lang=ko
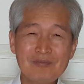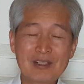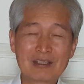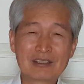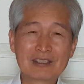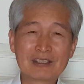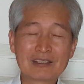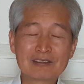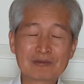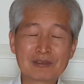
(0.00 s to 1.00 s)

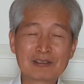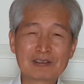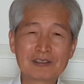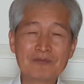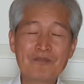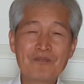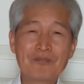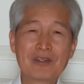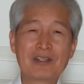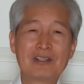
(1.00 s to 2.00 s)
아, 정말 그,
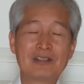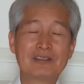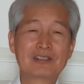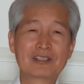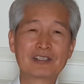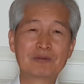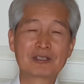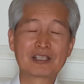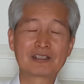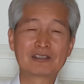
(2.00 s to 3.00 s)
내가
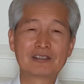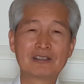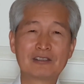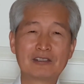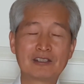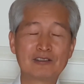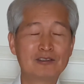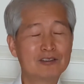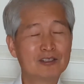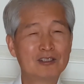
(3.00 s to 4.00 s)
이번에 그,
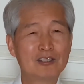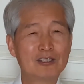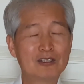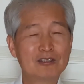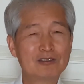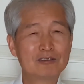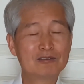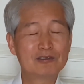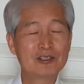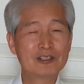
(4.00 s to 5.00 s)
한,
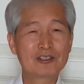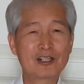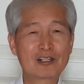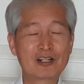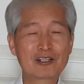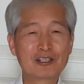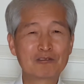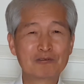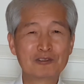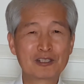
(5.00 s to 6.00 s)
3시간 가까이
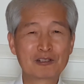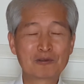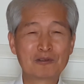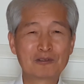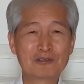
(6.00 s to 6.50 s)
운전하고,